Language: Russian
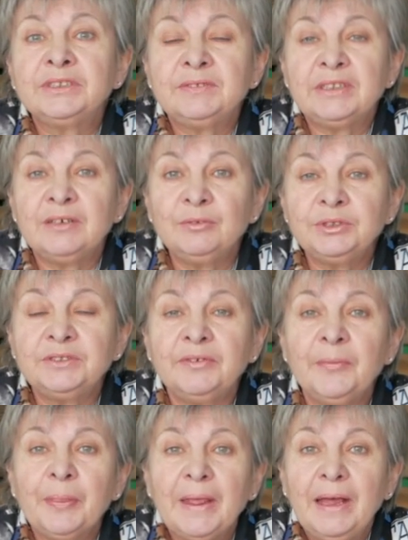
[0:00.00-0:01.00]

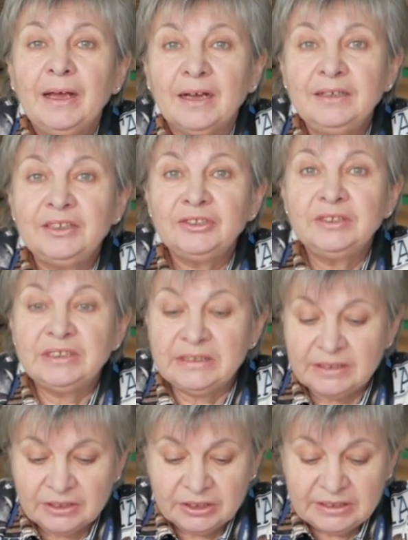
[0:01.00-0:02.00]
цветоводства, конечно
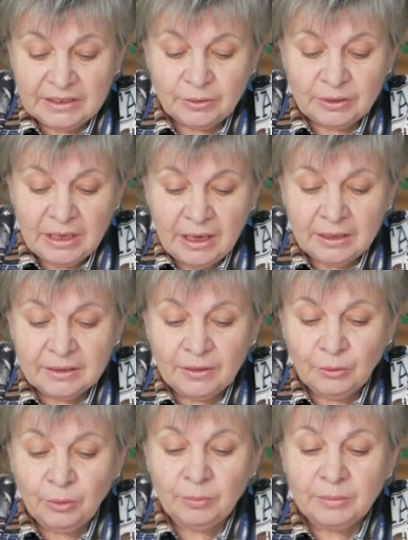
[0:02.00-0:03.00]
же, знают о
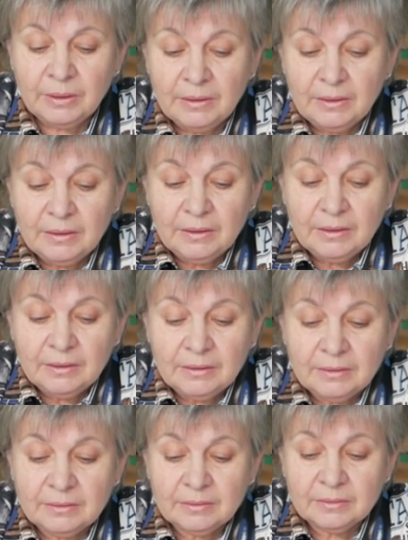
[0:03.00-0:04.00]
таком
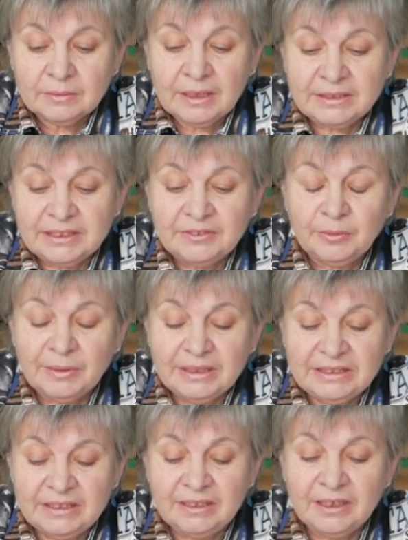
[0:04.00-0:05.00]
красивом
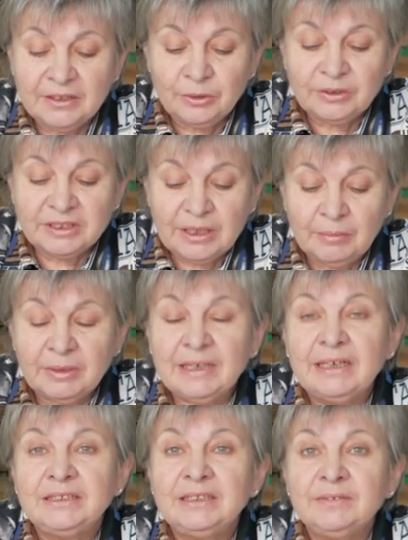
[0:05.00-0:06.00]
растении, одно из самых
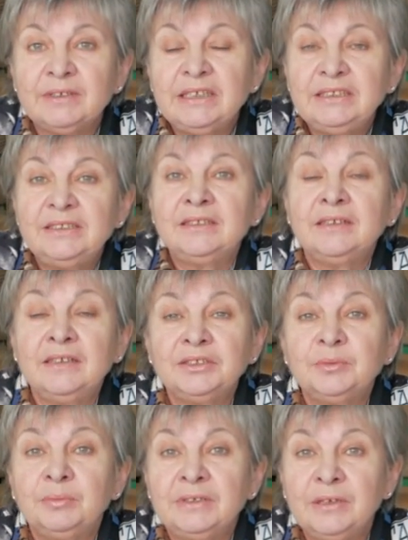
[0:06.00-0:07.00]
красивых растений на
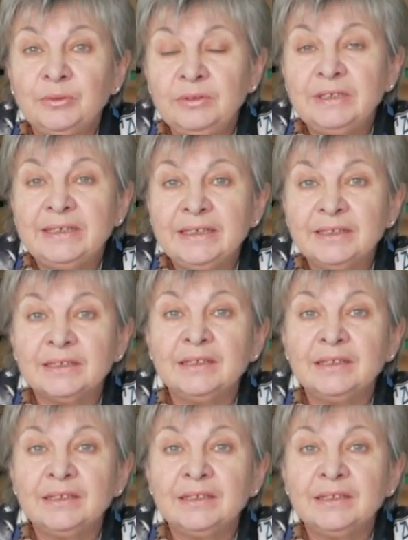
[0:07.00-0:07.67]
нашем подоконнике – это